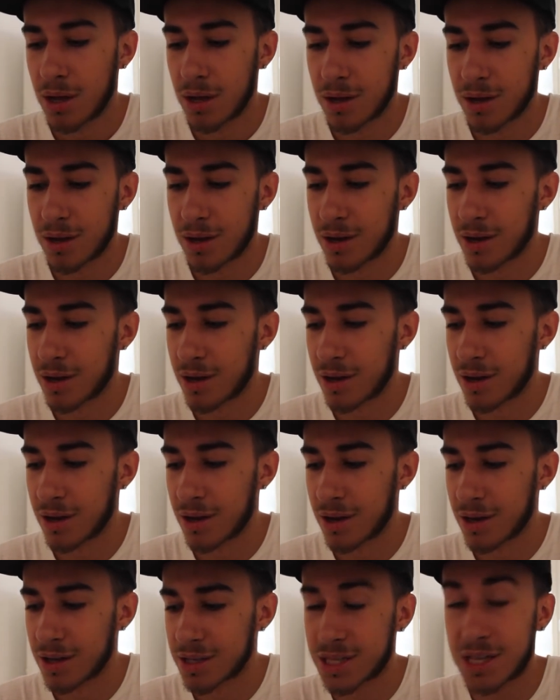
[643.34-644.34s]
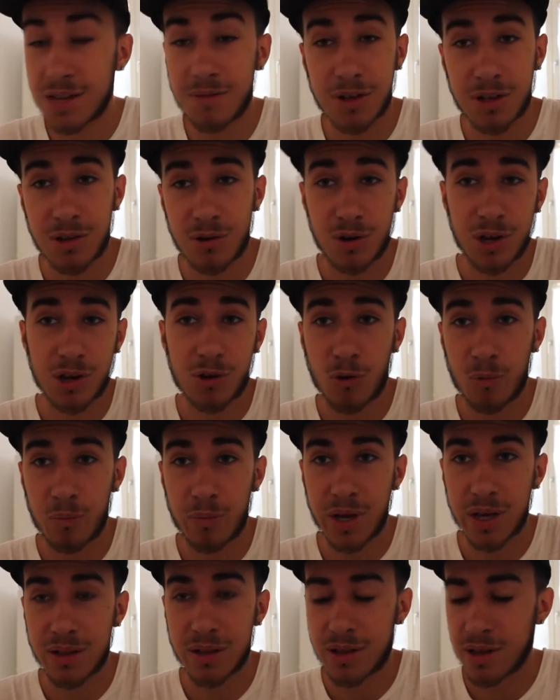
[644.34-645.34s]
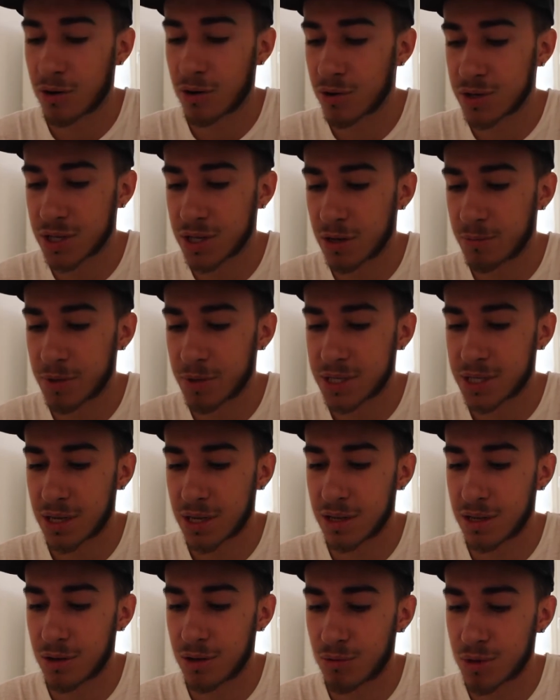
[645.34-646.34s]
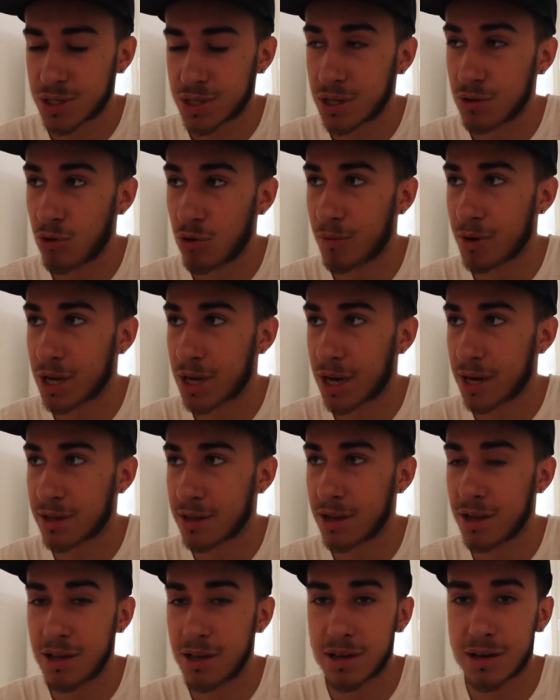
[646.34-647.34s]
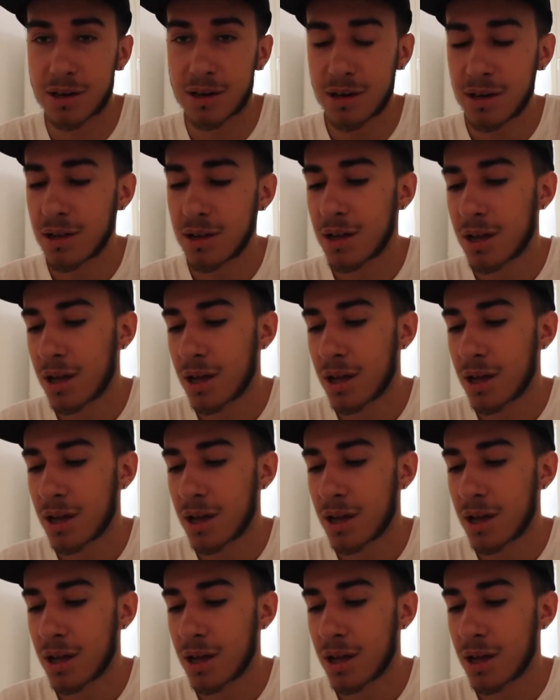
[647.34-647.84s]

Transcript: eh, scrivetelo nei commenti e cosa ne pensate di queste nuove carte link